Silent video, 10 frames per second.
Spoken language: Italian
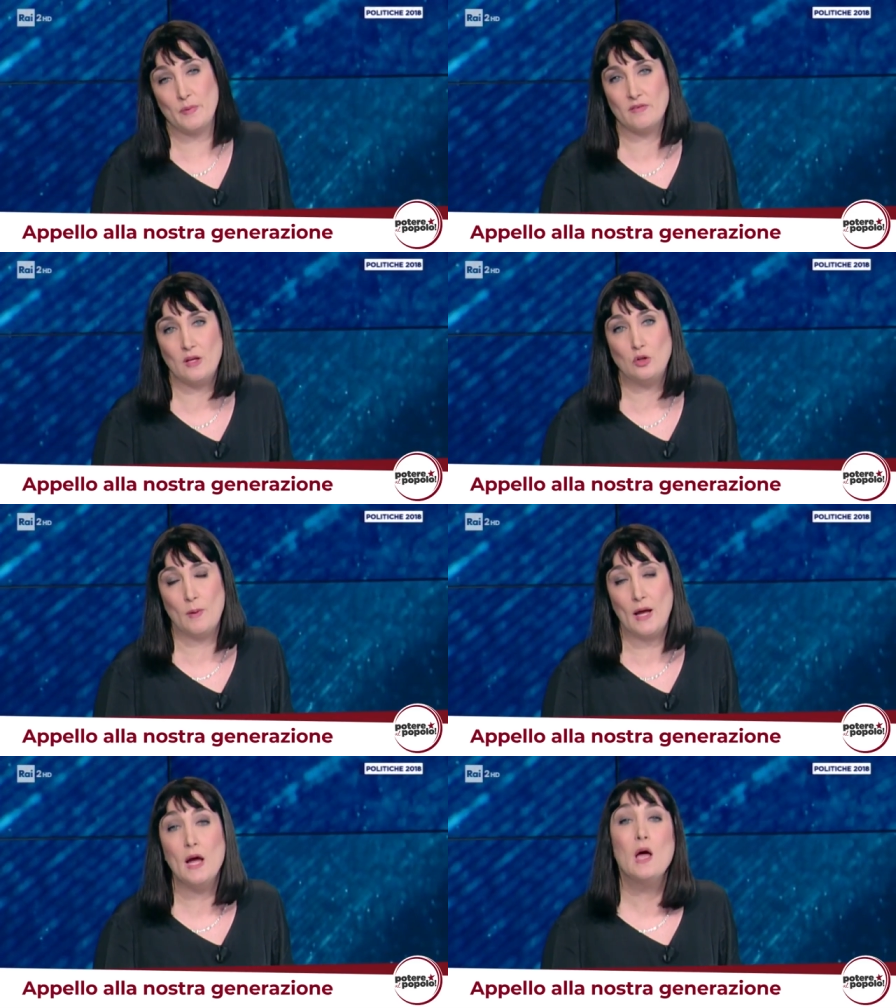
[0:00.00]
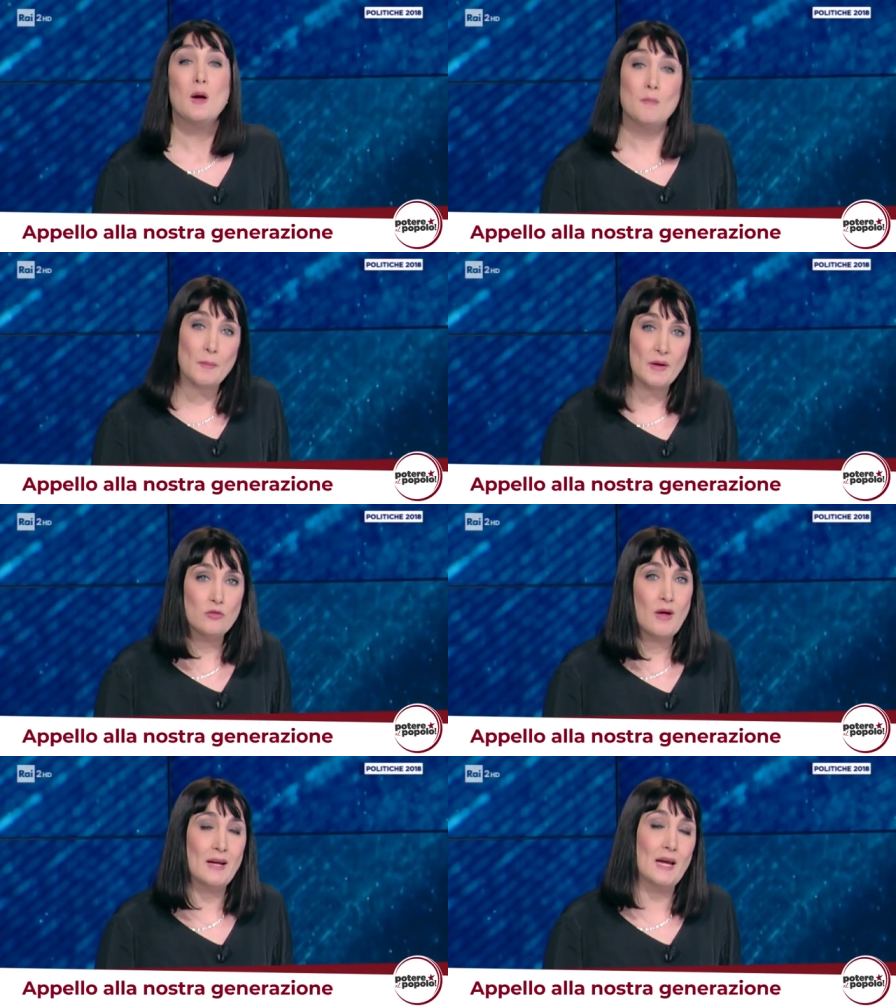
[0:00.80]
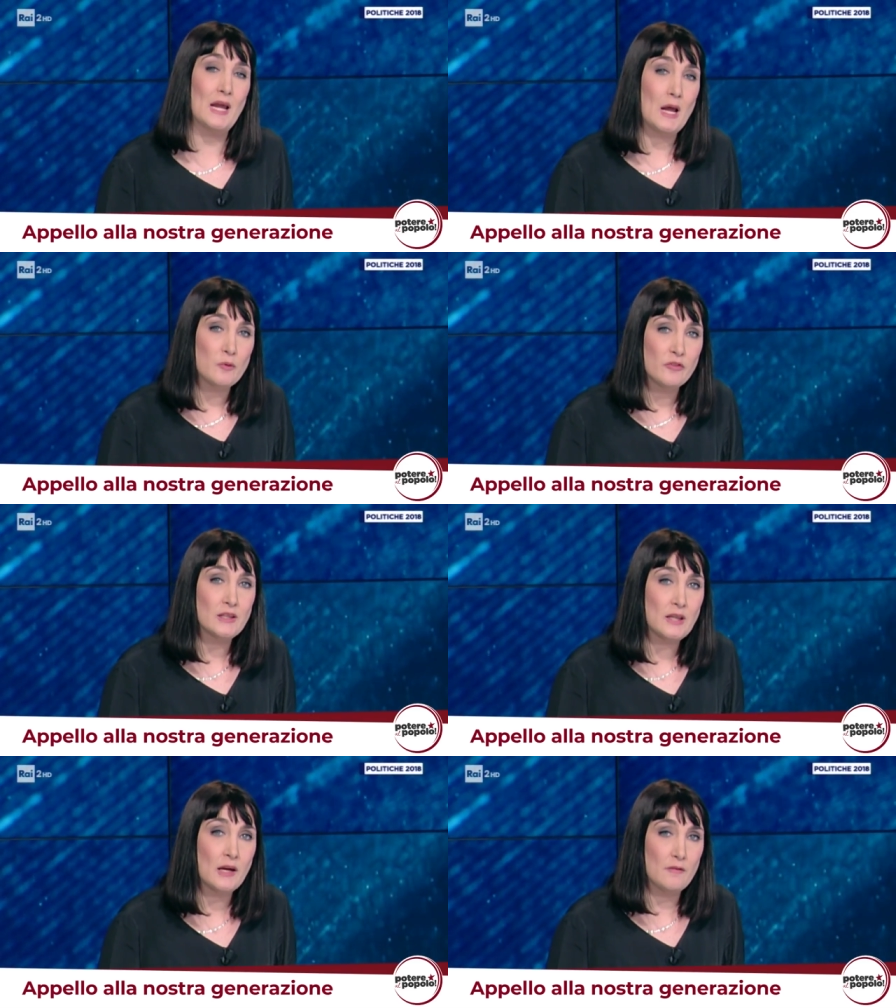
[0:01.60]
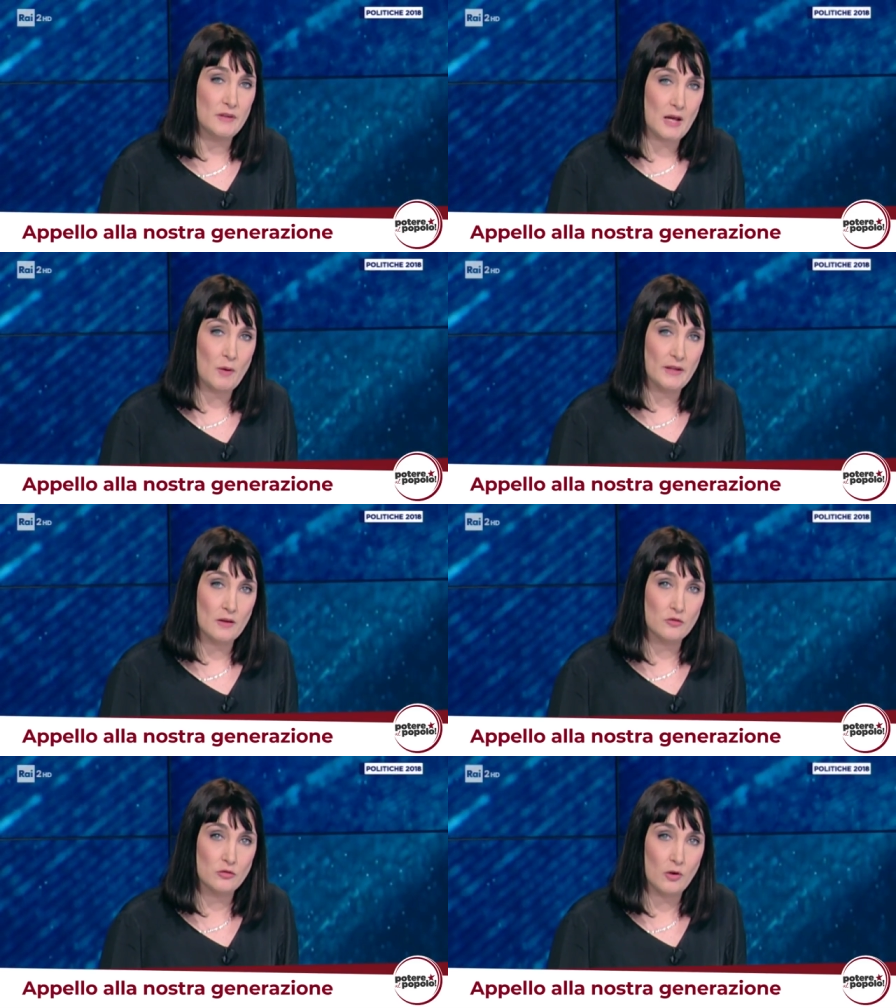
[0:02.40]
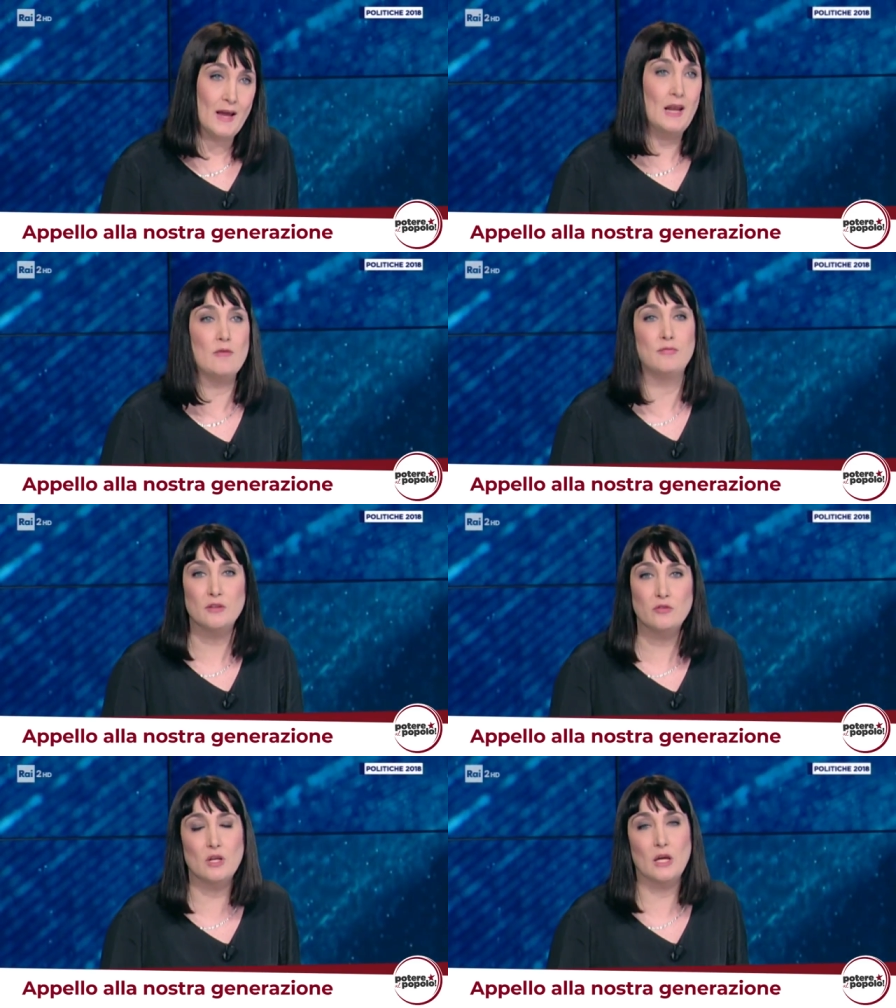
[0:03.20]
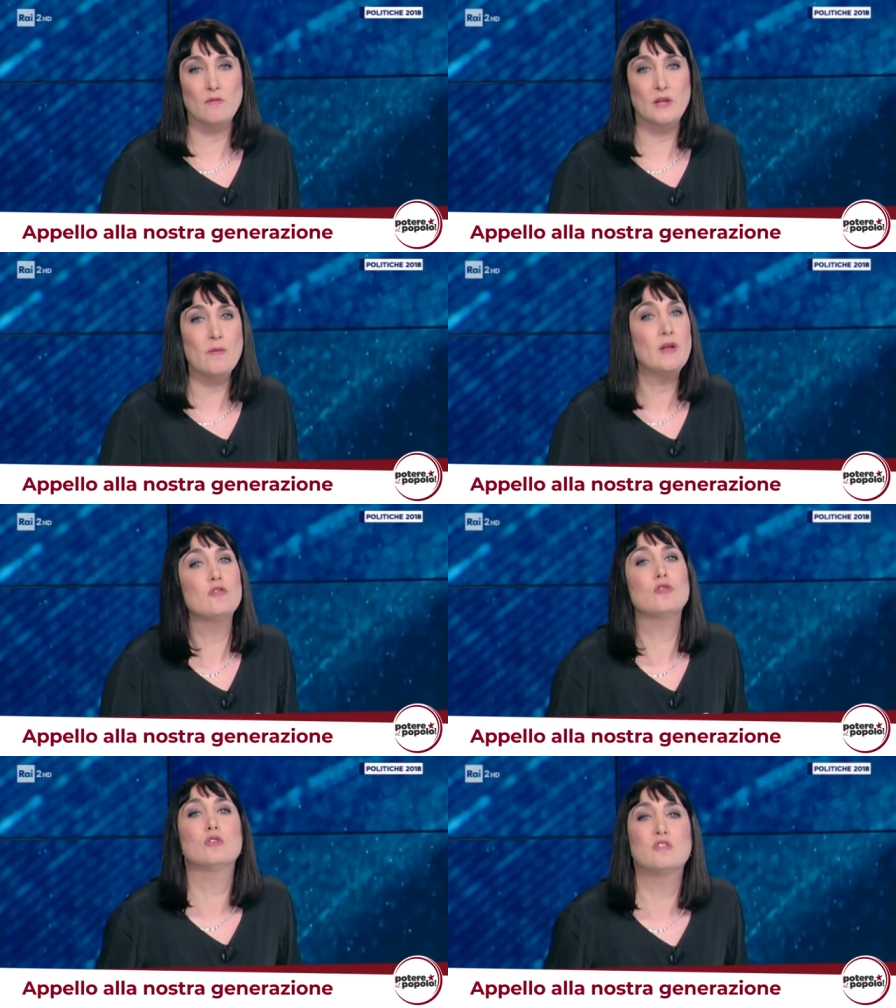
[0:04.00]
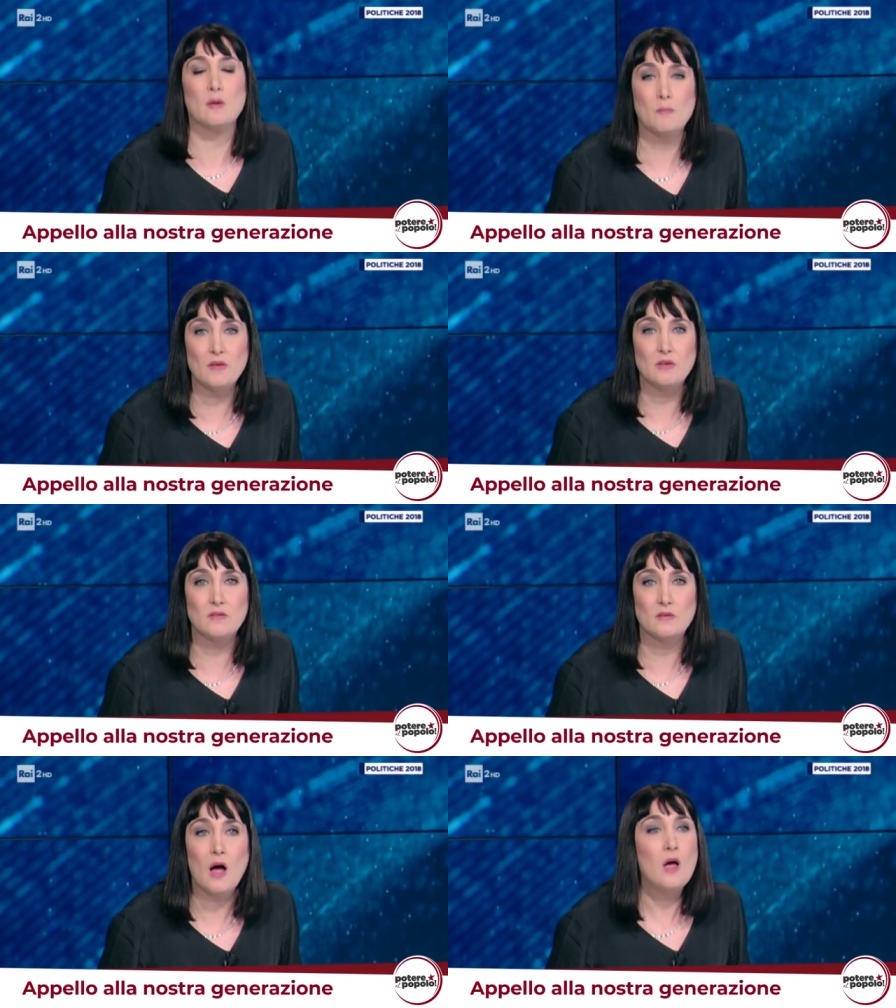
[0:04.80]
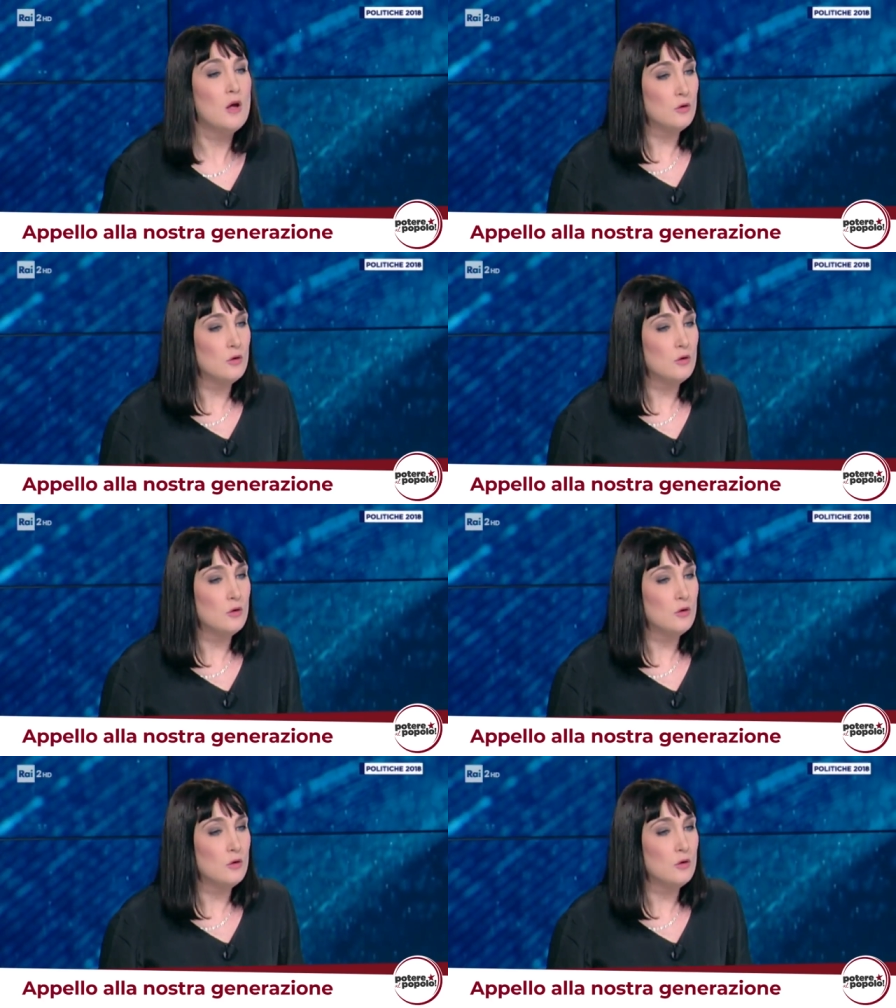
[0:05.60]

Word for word: sempre stato male, ma penso anche che la povertà che vediamo adesso e l'afflizione che vediamo adesso non si è mai vista.